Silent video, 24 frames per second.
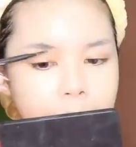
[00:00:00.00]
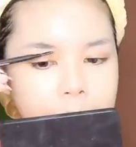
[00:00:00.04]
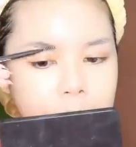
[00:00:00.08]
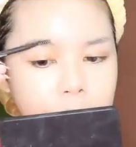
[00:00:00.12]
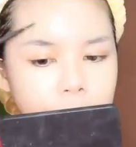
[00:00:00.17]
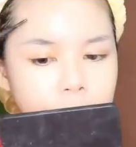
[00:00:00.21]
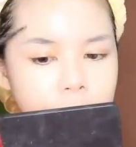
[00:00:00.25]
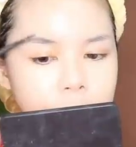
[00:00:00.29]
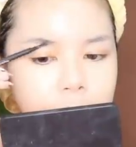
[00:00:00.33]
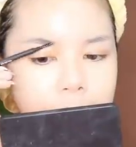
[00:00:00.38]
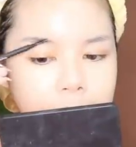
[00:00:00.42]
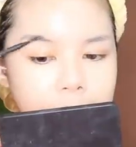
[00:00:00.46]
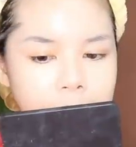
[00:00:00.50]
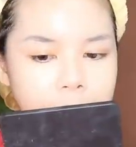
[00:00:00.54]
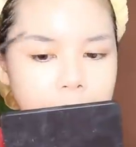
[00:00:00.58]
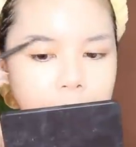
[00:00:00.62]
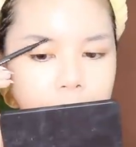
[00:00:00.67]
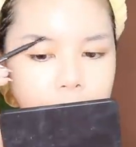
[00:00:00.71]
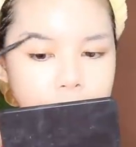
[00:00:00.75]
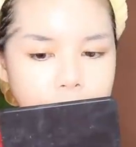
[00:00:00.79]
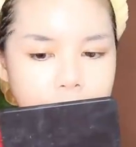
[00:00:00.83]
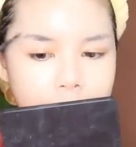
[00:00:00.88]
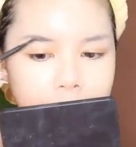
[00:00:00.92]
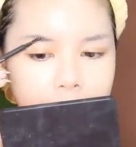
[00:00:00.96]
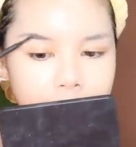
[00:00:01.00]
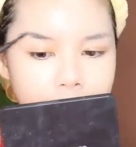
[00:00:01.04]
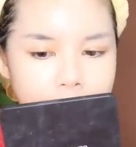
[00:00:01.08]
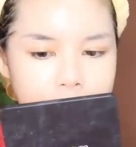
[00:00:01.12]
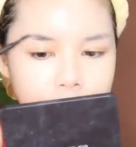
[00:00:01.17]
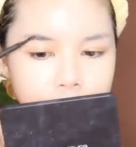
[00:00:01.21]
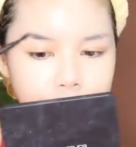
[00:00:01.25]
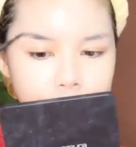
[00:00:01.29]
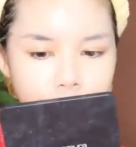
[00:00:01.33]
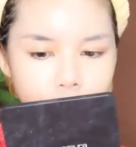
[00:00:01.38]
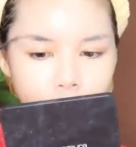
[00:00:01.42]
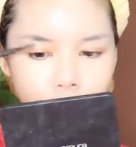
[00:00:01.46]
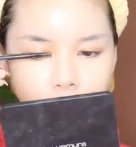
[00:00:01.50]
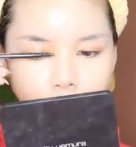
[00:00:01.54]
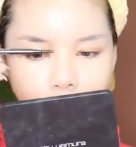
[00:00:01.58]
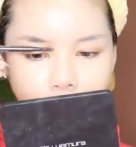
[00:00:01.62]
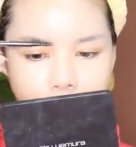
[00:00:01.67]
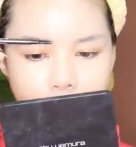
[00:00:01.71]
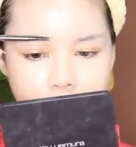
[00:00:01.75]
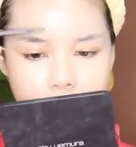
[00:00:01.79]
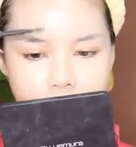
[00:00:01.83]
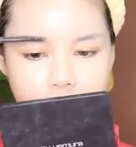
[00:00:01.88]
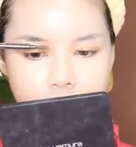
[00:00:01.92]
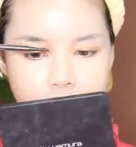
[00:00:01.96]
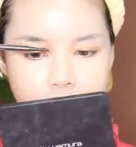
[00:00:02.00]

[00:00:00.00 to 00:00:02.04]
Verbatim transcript: ปัดขนคิ้วนะคะทุกคน